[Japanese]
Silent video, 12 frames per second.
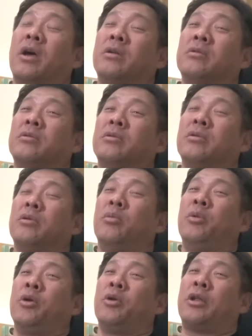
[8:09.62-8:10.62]
あの
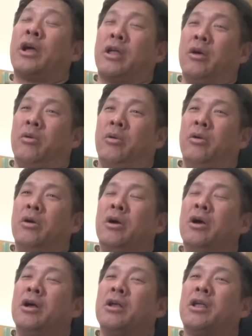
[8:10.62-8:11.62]
思いの丈を
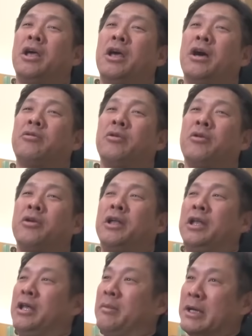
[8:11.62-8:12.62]
契約の時
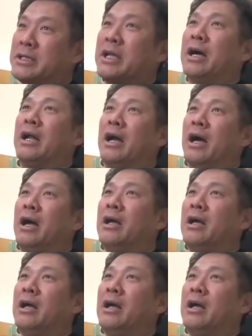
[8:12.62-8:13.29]
に言いましたから、